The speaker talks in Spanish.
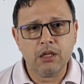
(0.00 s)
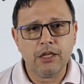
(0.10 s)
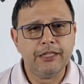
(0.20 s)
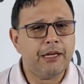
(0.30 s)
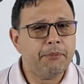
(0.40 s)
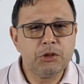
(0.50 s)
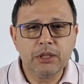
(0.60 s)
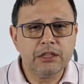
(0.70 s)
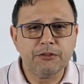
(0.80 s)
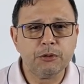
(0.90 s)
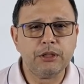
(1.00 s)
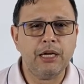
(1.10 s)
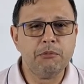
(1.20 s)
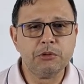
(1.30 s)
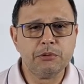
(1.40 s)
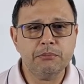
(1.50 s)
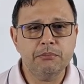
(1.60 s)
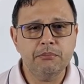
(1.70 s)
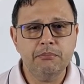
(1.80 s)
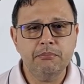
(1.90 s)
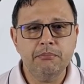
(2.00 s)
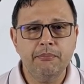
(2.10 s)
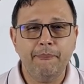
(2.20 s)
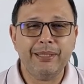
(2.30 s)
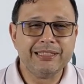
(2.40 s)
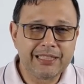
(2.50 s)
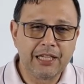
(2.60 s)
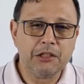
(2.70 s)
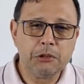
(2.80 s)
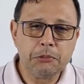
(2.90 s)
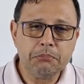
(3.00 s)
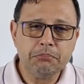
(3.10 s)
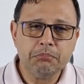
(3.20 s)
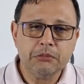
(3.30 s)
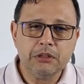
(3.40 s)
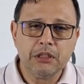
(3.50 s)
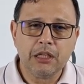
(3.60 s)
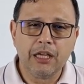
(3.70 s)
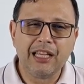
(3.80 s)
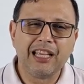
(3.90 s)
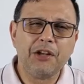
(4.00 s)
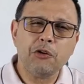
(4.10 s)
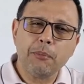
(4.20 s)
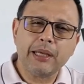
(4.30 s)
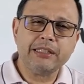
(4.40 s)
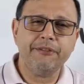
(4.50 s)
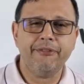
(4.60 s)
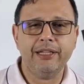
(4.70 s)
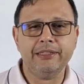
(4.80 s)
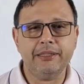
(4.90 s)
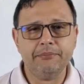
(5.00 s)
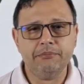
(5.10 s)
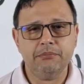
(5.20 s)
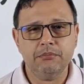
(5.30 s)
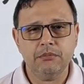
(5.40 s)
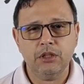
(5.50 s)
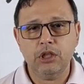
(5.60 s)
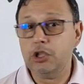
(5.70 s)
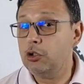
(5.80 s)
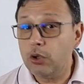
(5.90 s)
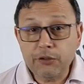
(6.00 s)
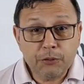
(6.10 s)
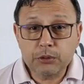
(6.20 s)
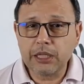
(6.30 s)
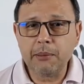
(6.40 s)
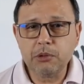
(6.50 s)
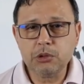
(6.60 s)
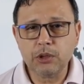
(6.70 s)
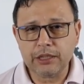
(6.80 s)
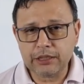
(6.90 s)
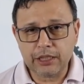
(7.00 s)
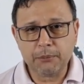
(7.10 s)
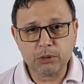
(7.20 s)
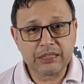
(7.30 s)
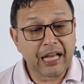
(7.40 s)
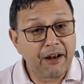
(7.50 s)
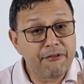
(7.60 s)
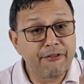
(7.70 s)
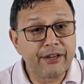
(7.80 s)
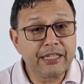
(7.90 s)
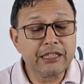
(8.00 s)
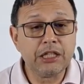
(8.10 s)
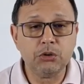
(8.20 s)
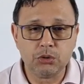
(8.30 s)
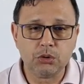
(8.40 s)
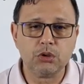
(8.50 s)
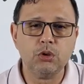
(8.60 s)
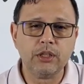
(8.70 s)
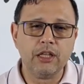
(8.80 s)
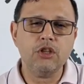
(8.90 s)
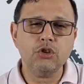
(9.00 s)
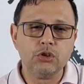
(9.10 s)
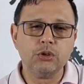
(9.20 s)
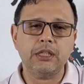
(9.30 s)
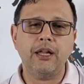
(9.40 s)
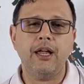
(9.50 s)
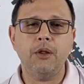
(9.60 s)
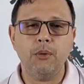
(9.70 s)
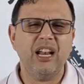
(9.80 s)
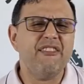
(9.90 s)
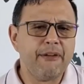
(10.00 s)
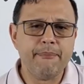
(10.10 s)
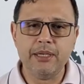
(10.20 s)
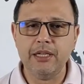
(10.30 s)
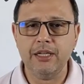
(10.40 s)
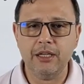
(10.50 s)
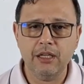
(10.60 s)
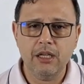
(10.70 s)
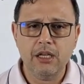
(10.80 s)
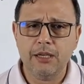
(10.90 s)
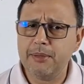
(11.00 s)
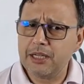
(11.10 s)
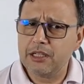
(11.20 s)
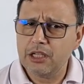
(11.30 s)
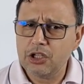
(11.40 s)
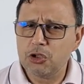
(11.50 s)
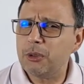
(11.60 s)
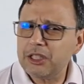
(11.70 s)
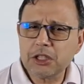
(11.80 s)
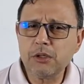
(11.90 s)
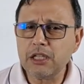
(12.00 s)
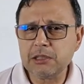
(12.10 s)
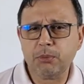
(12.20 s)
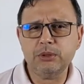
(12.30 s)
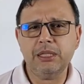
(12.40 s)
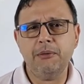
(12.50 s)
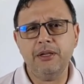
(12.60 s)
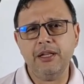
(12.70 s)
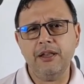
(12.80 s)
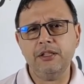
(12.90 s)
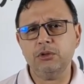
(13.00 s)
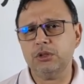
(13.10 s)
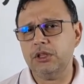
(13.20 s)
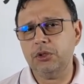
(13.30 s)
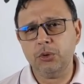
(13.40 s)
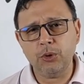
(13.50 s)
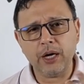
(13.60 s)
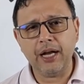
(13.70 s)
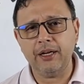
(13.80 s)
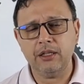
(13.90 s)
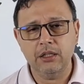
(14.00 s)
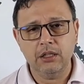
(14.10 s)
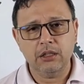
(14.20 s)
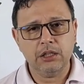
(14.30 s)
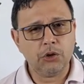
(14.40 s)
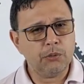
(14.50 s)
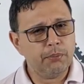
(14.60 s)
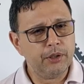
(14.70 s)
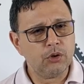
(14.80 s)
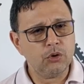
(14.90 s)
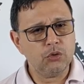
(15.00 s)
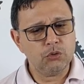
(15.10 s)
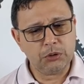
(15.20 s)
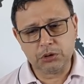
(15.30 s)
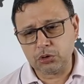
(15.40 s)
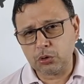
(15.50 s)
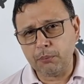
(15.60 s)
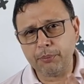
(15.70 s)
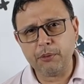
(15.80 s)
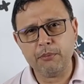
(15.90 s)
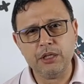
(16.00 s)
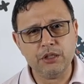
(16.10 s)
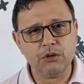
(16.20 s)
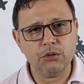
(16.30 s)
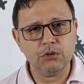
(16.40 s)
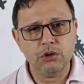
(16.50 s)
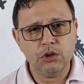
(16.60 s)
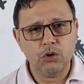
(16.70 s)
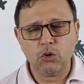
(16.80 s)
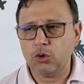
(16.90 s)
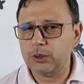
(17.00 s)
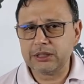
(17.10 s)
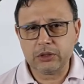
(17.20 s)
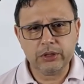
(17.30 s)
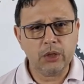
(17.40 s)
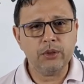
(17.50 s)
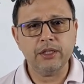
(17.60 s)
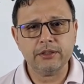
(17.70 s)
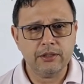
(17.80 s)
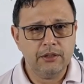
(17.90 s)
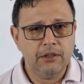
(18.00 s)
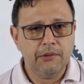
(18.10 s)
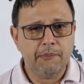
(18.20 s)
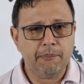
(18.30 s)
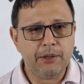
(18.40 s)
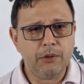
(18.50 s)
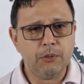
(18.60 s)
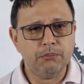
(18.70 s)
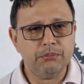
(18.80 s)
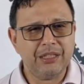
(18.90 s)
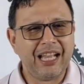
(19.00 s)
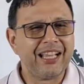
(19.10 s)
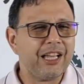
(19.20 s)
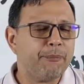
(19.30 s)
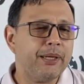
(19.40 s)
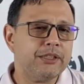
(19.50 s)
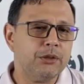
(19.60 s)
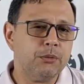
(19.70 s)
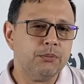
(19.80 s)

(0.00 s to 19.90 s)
y tal vez no las disfrutamos, pensando en qué nos va a hacer falta no disfrutamos lo que tenemos al frente de nosotros, lo que Dios nos ha dado, la familia. Y miren, yo entiendo la responsabilidad de sostener un hogar, de cumplir con nuestros compromisos, con nuestras deudas, pero ¿a qué precio?